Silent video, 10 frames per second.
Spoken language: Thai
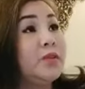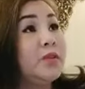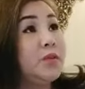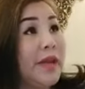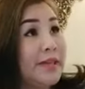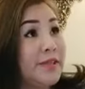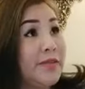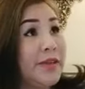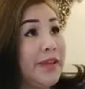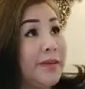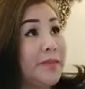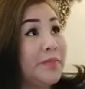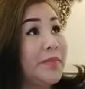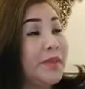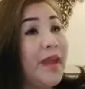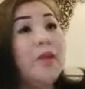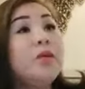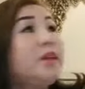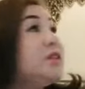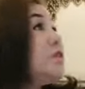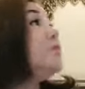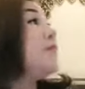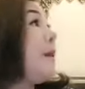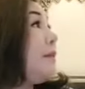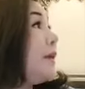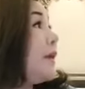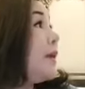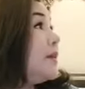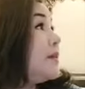นูนฮาสวีเดน แกก็กินส้มตำอ่ะ